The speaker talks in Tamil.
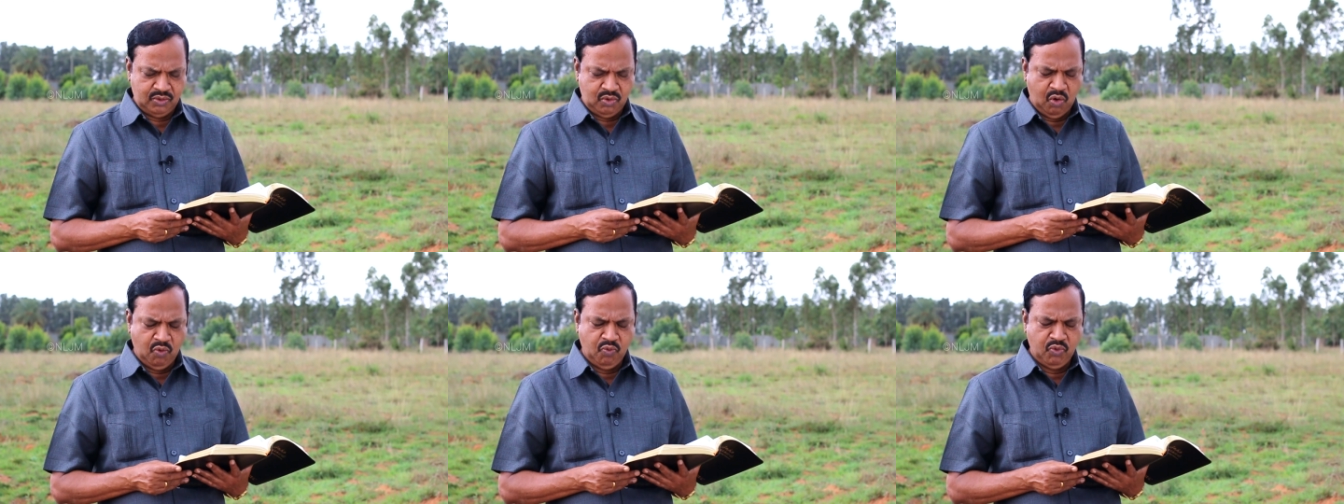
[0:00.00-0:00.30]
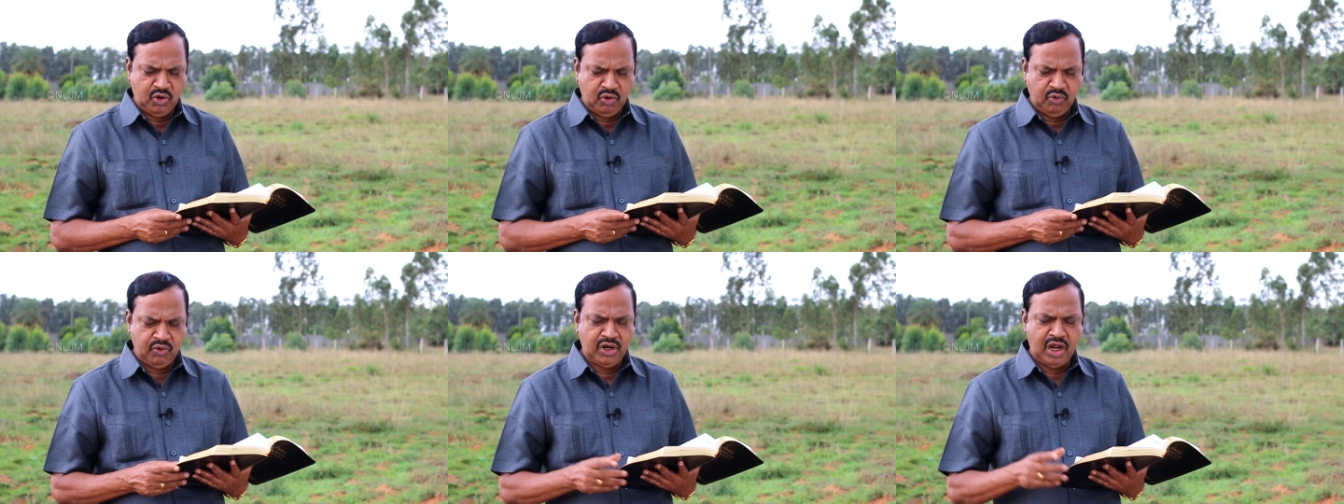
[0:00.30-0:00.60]

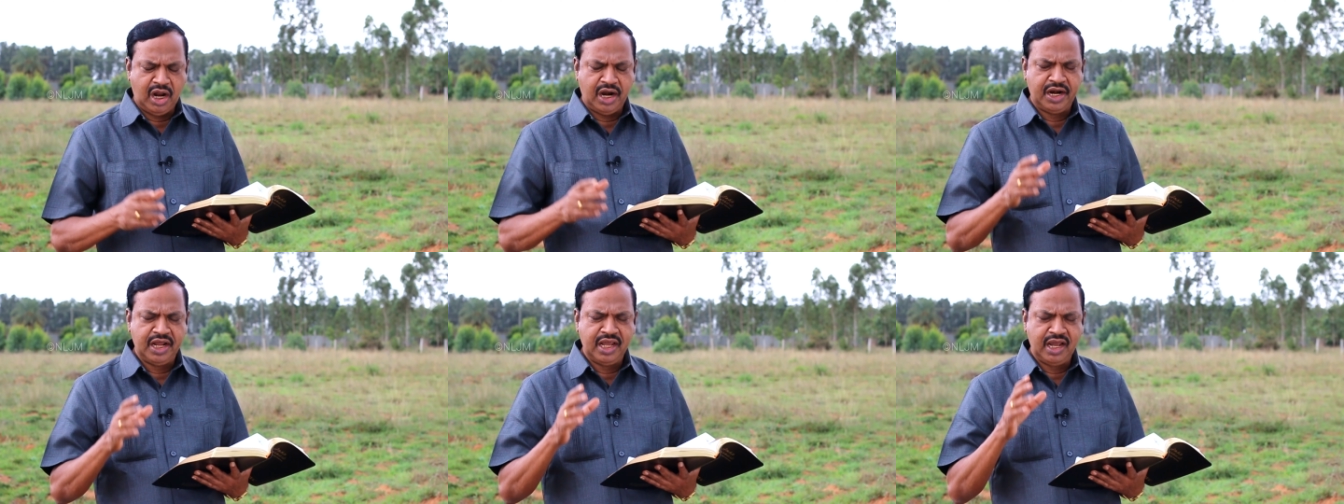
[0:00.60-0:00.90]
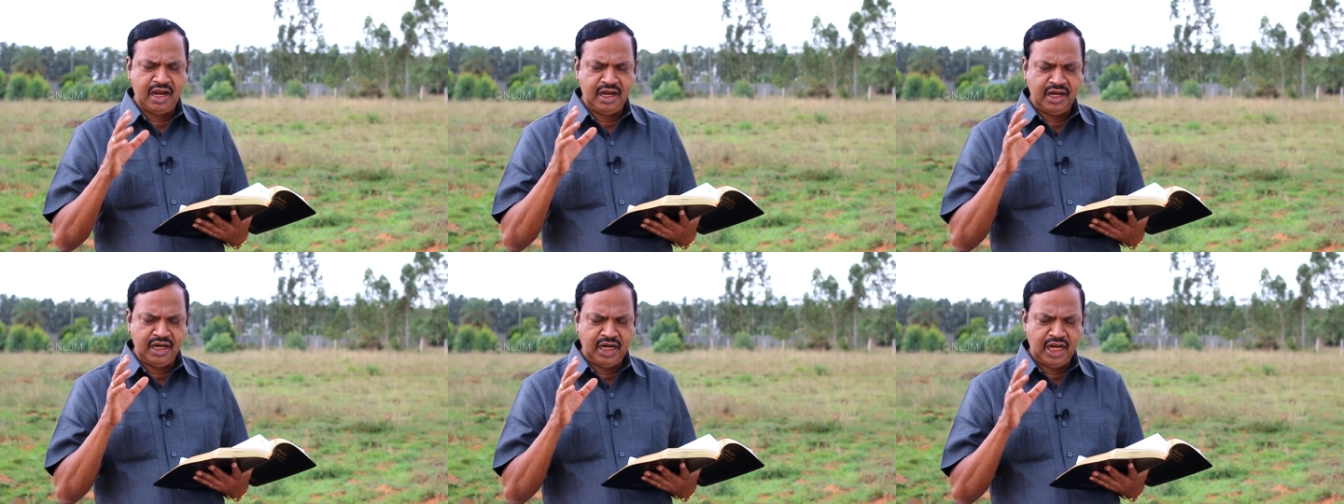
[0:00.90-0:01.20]
ஒவ்வொருவரும்
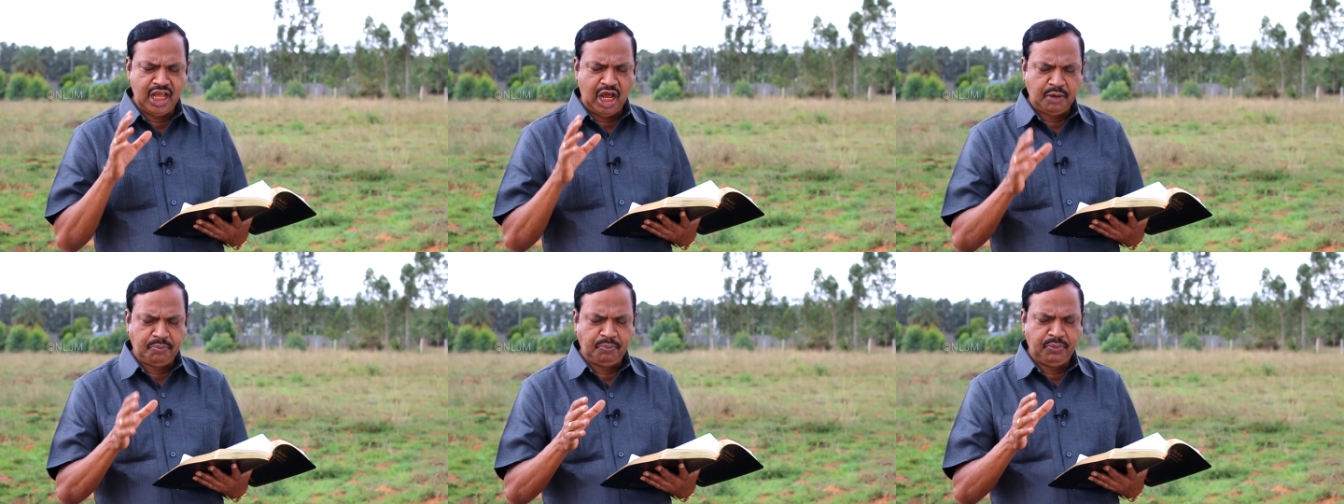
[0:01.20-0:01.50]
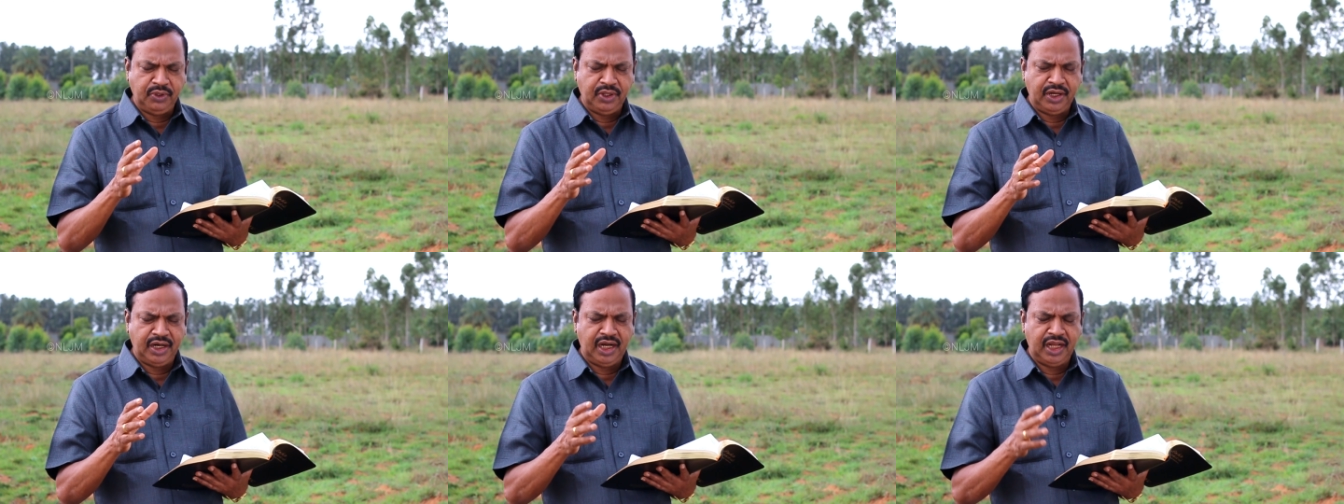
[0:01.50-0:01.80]
அடையாளங்களை
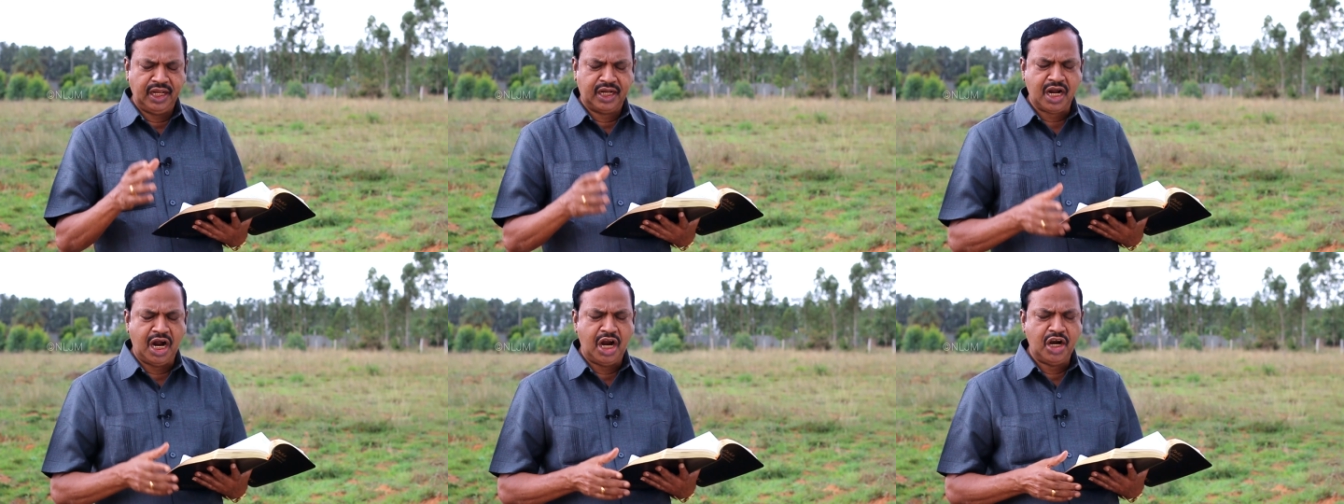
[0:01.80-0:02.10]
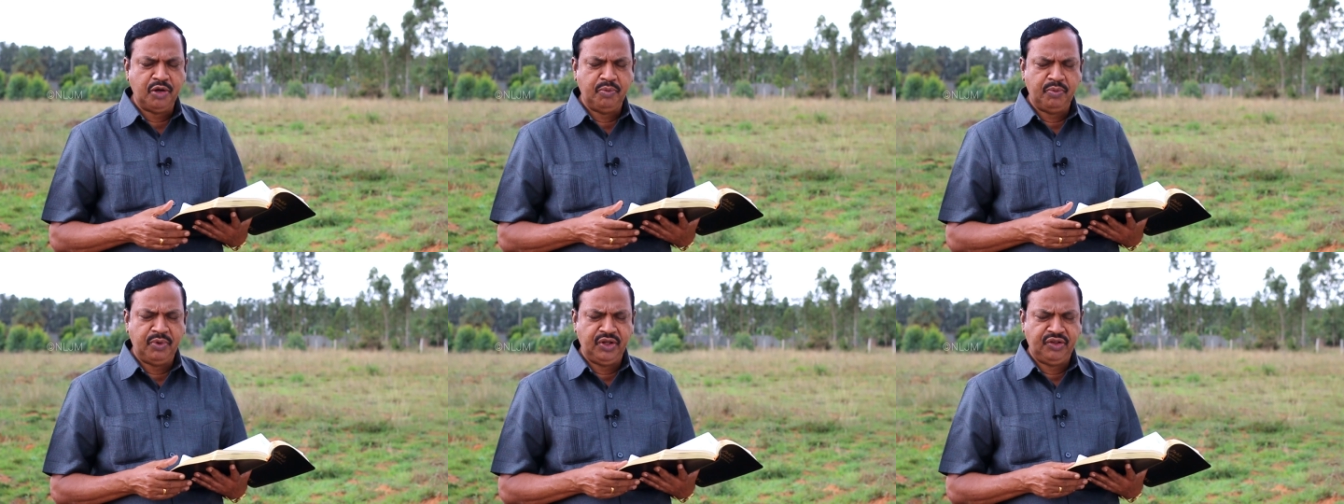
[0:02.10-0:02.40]
அற்புதங்களை
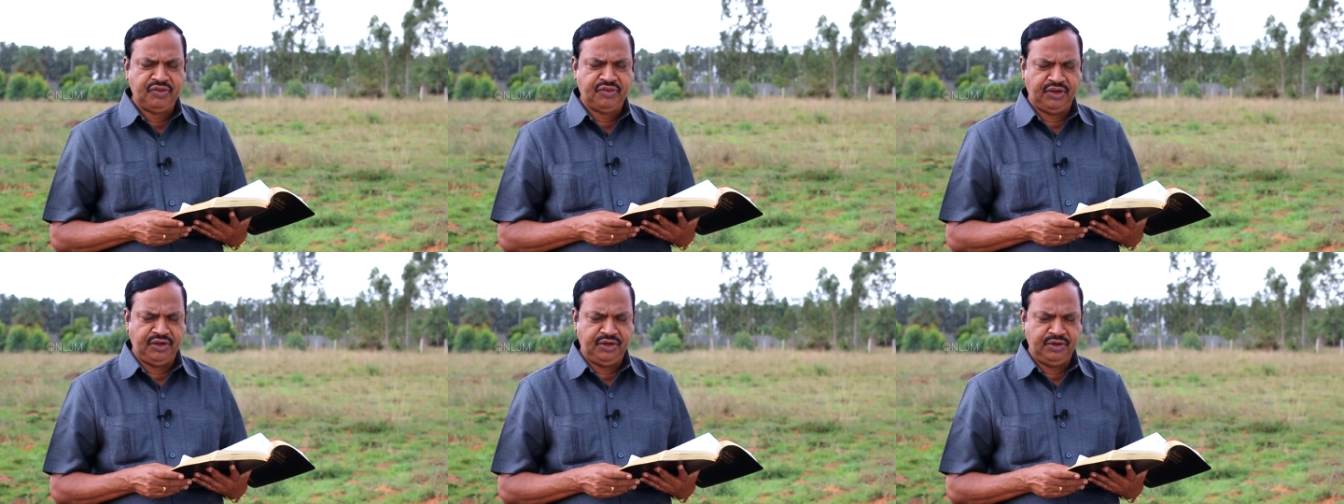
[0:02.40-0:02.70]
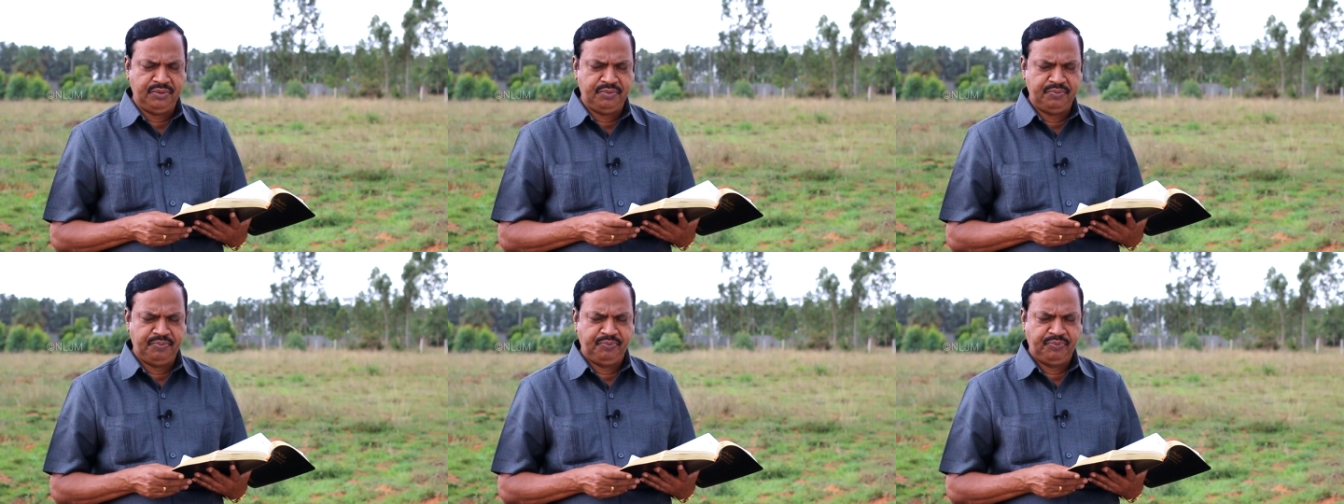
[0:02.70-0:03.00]
காணும்படி
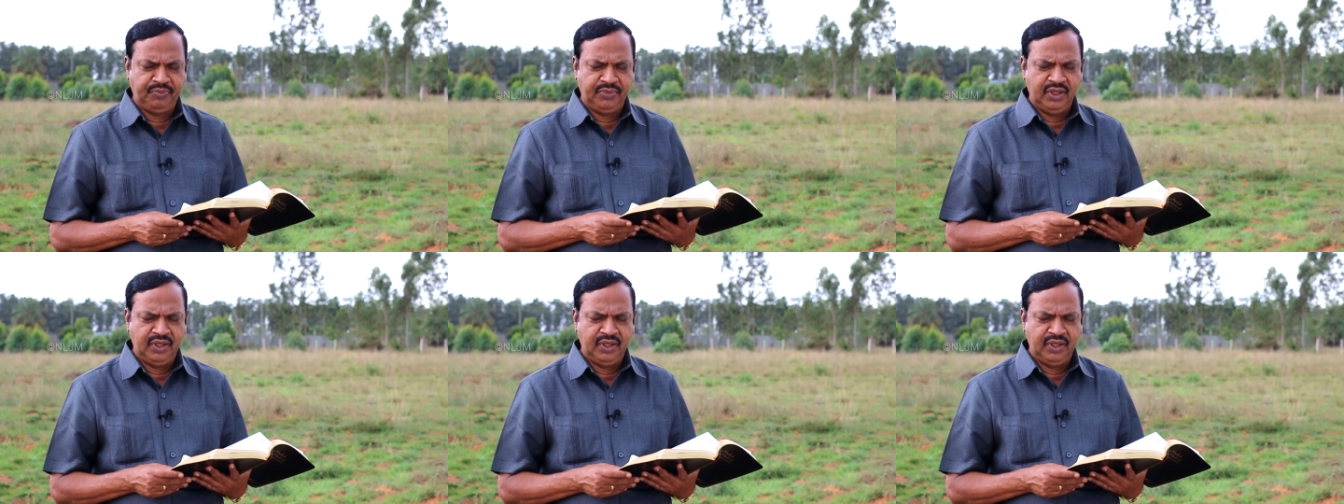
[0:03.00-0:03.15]
செய்யும்